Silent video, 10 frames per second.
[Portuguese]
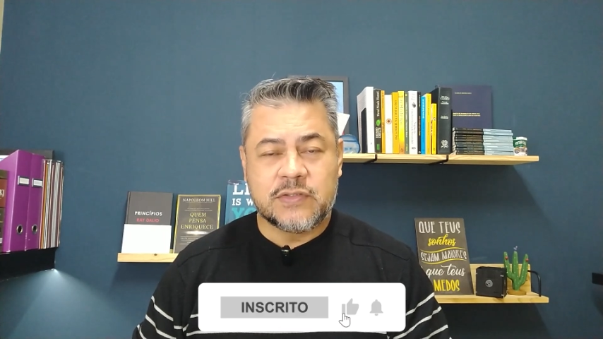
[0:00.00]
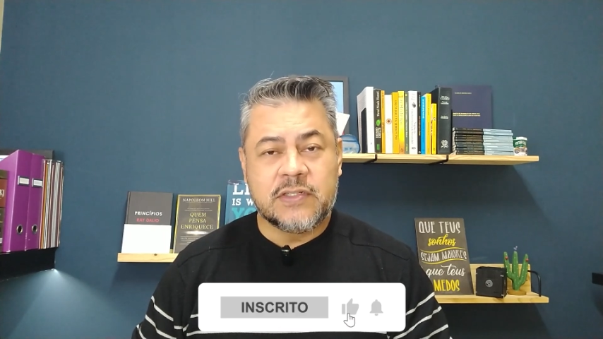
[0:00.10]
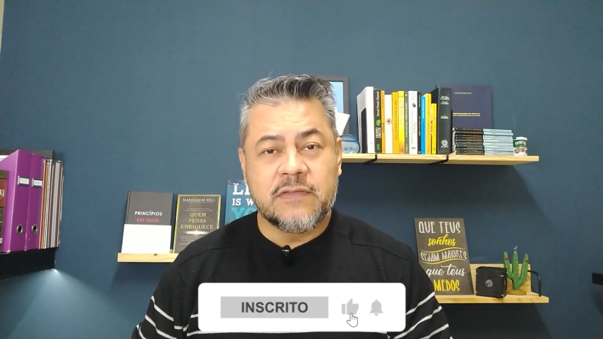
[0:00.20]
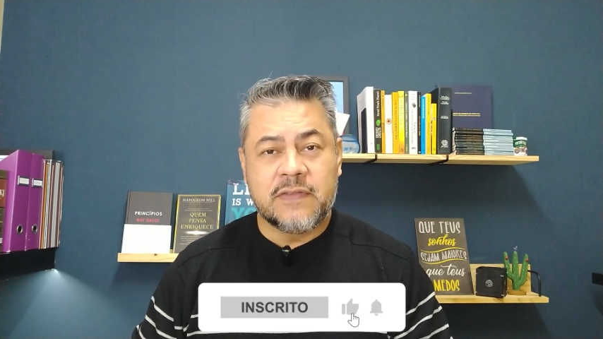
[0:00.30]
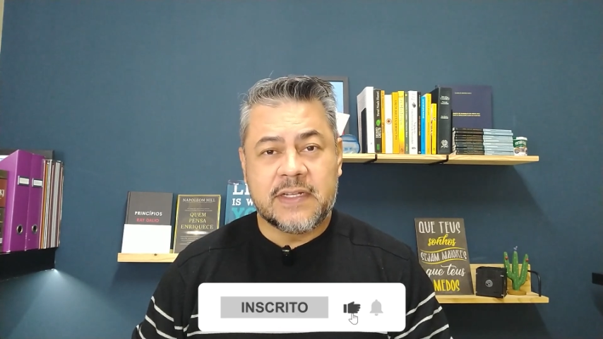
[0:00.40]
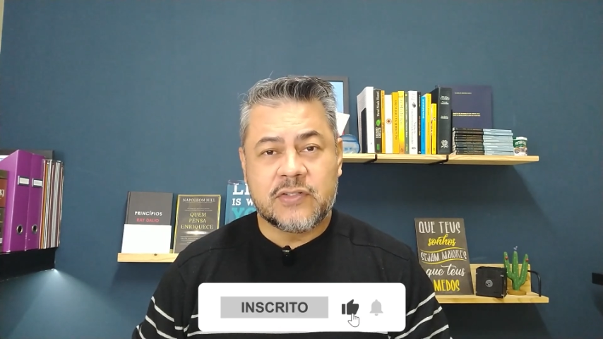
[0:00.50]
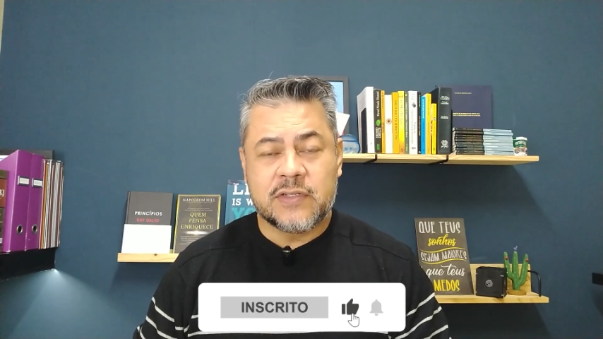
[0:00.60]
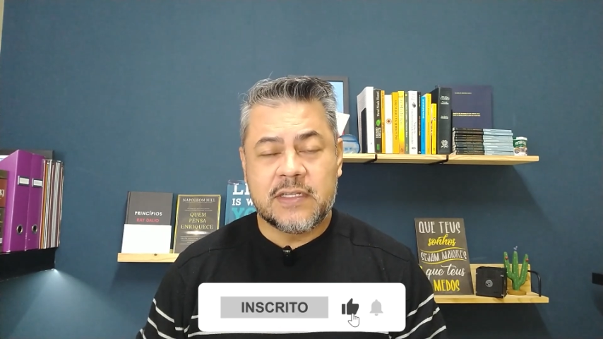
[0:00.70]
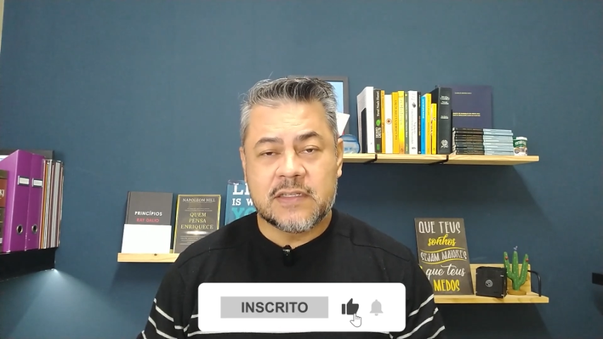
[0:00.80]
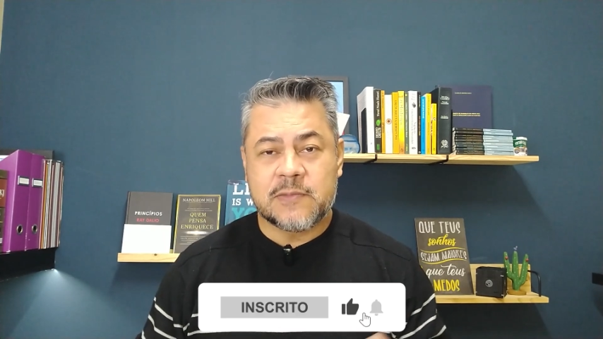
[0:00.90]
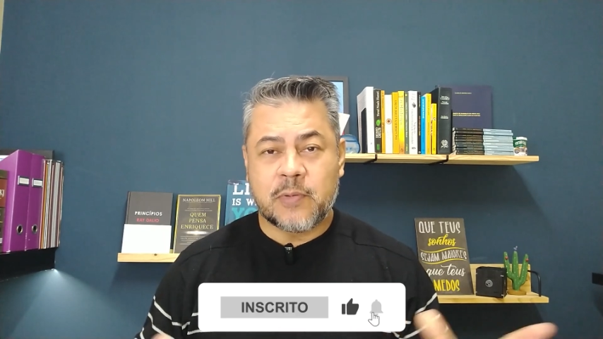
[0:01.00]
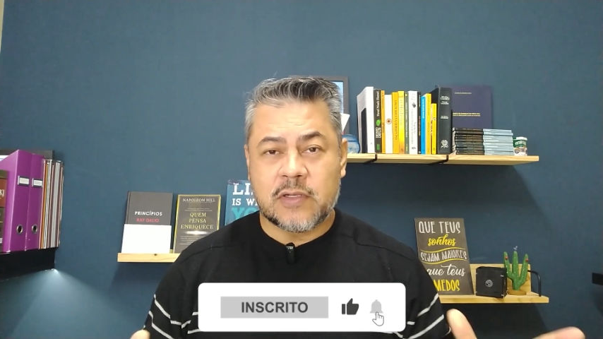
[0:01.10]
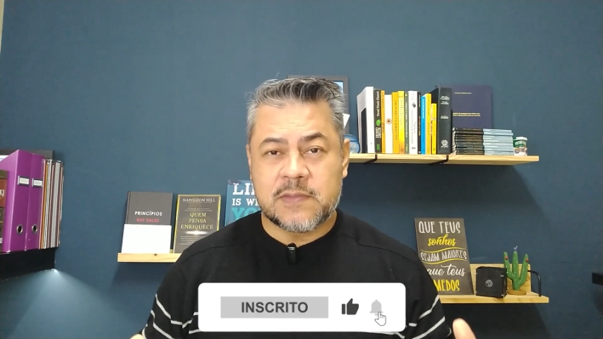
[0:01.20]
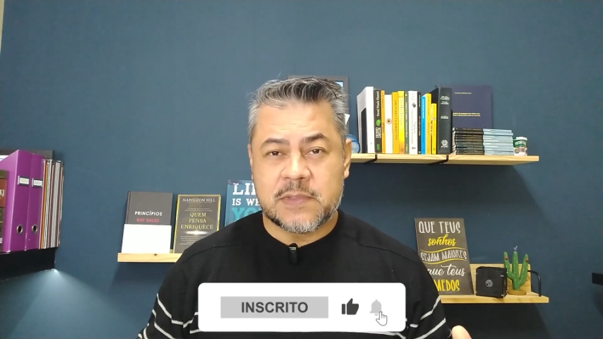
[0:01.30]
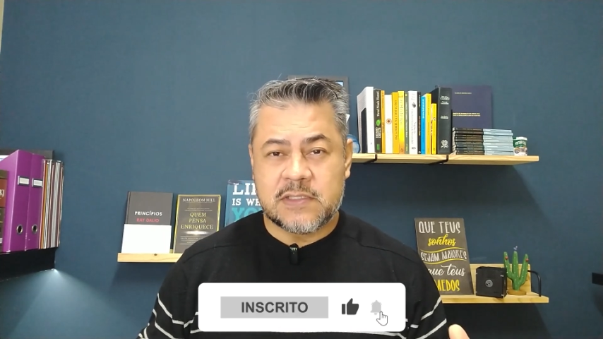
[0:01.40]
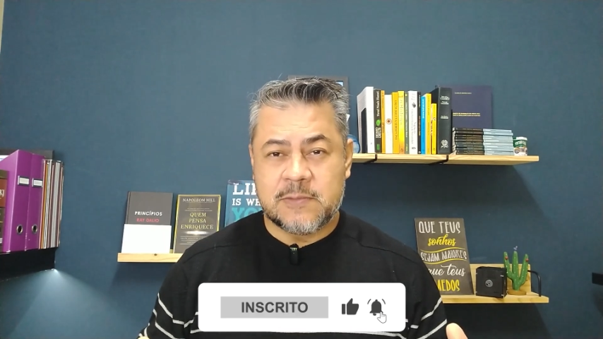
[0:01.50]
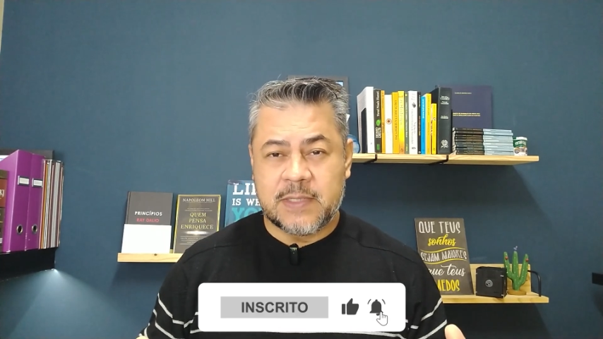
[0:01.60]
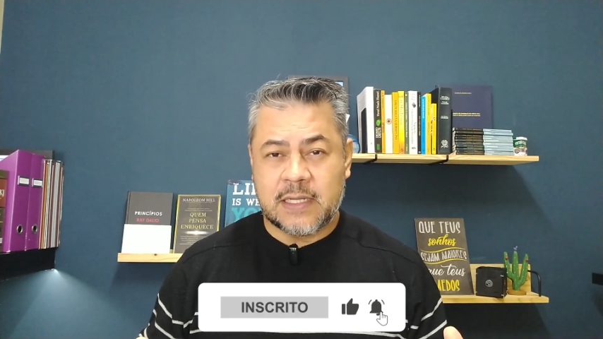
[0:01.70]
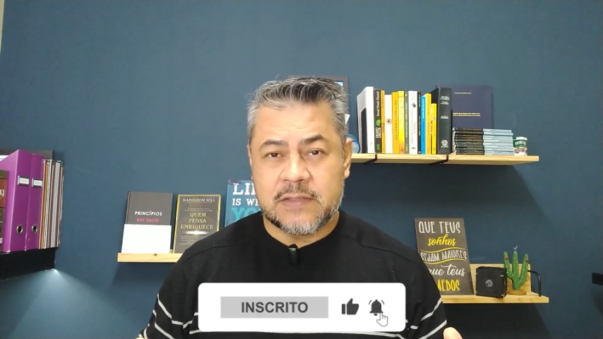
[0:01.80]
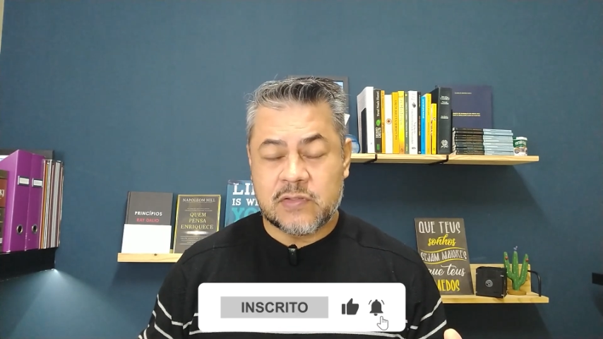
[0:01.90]
e te vejo aí nas próximas
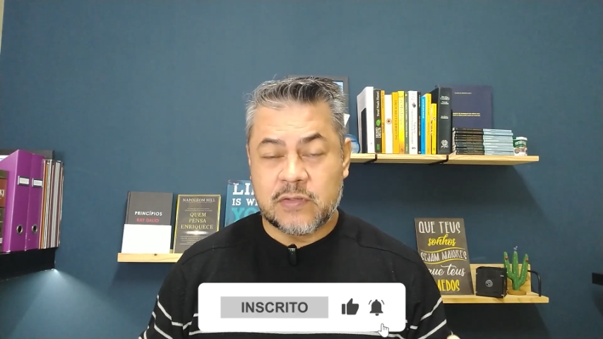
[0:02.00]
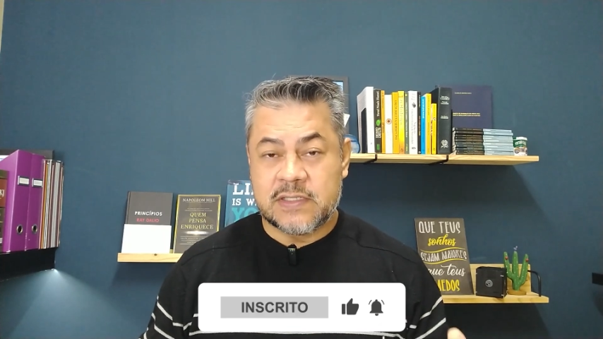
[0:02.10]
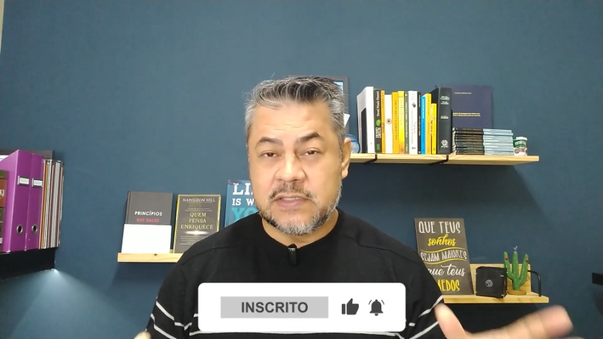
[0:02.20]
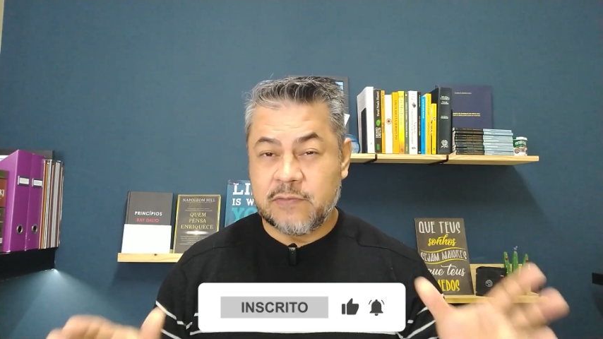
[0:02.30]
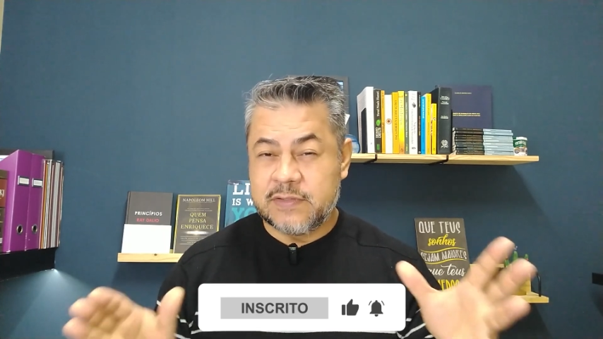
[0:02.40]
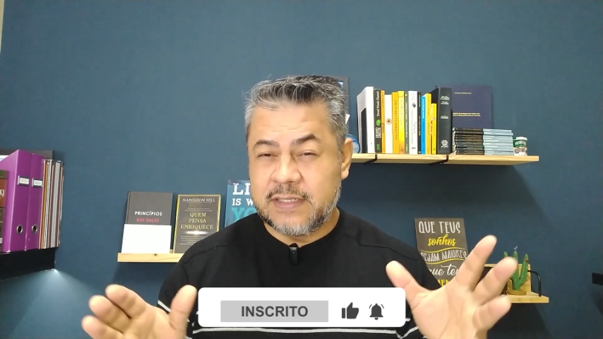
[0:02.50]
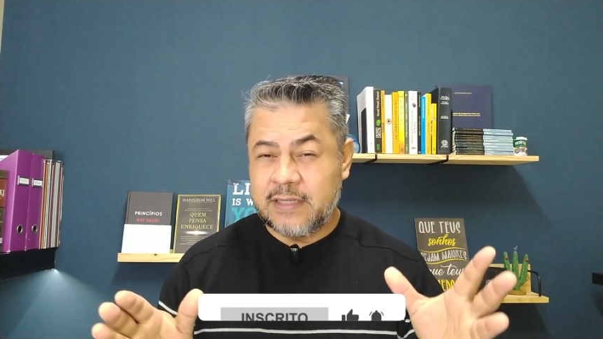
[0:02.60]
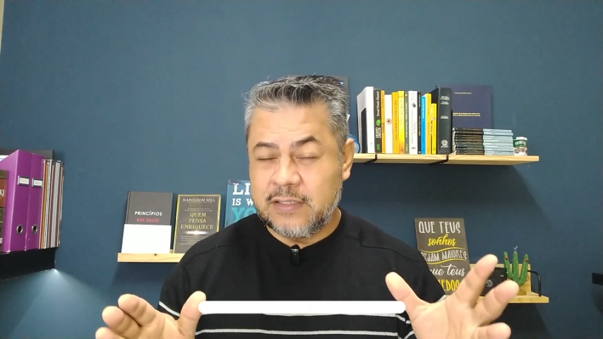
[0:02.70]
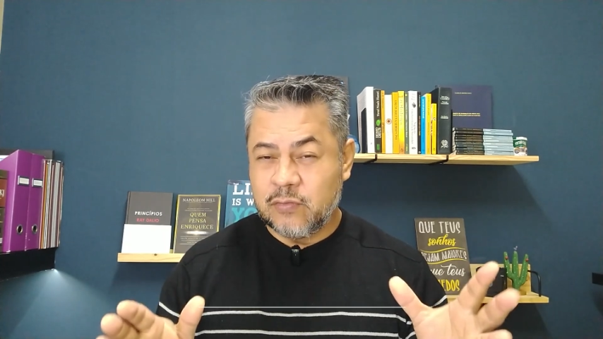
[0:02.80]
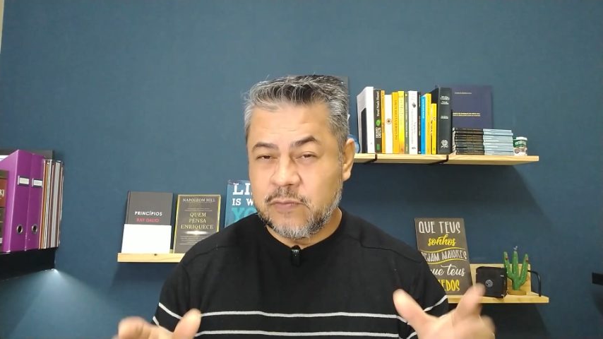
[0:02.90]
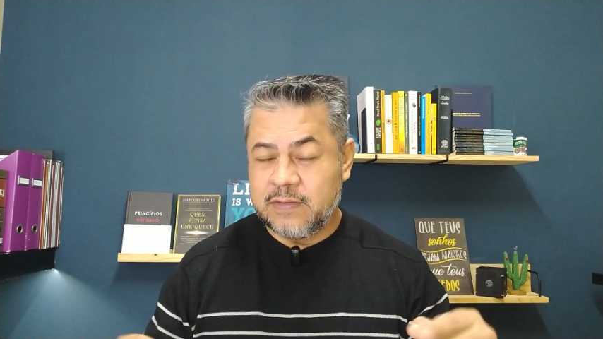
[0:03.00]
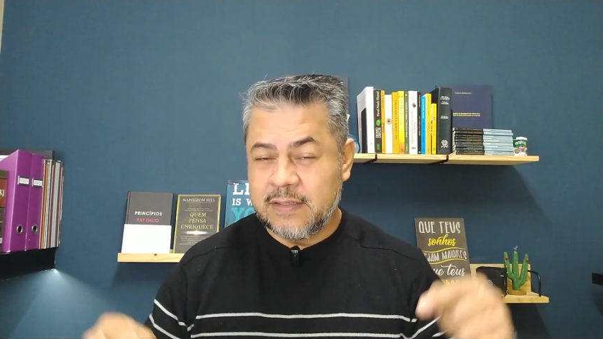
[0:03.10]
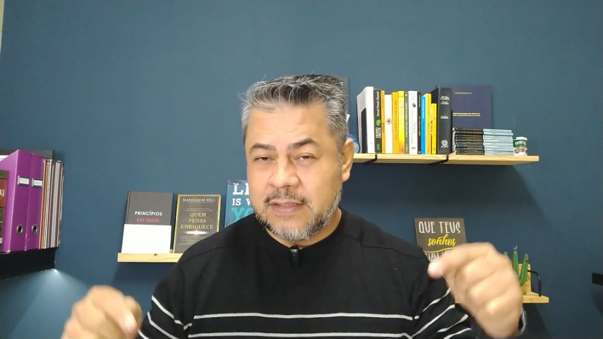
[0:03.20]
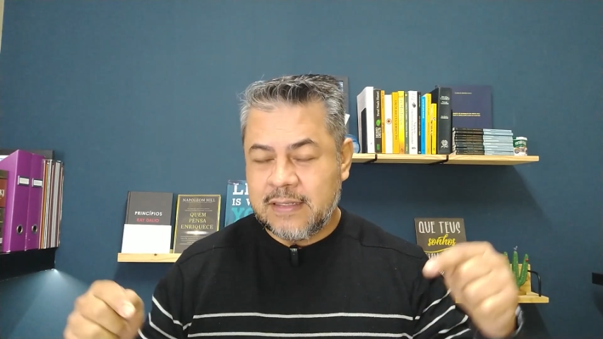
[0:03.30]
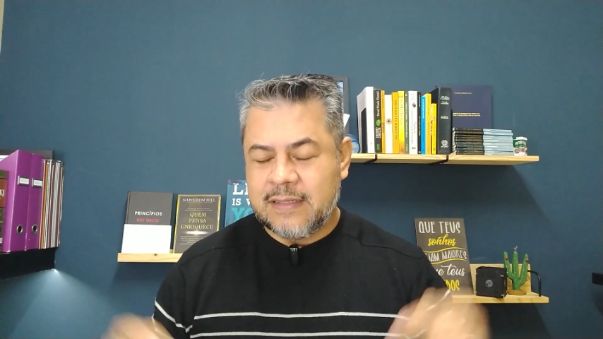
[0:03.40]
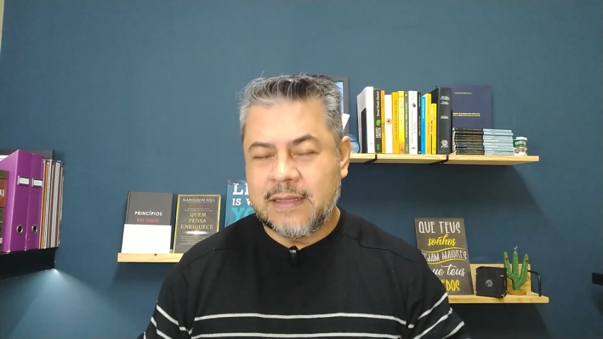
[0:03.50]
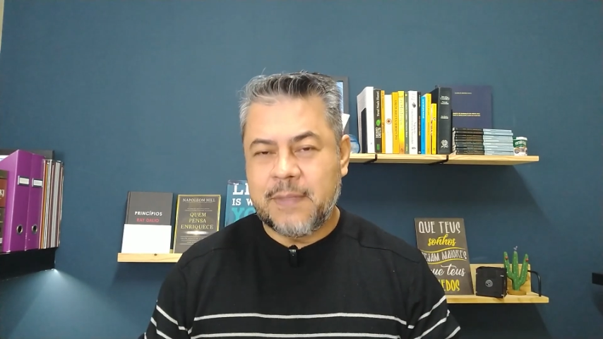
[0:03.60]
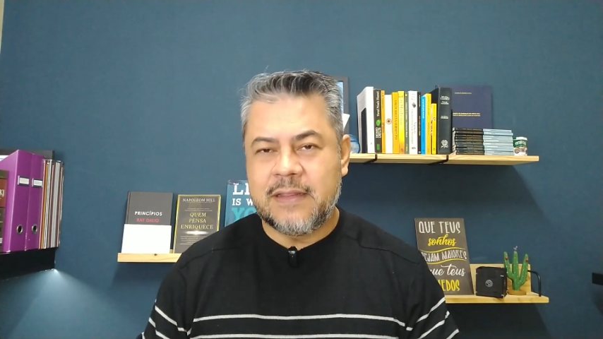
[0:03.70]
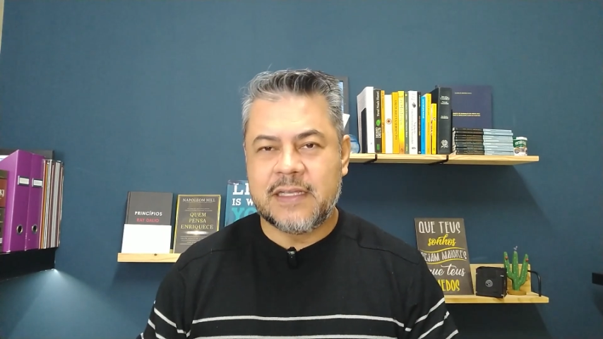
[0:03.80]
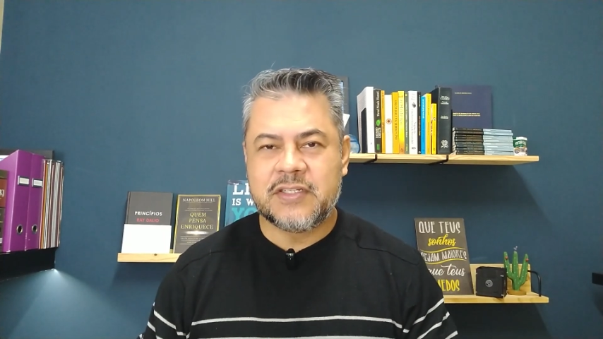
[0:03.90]
explicações. Se você tem dúvida, também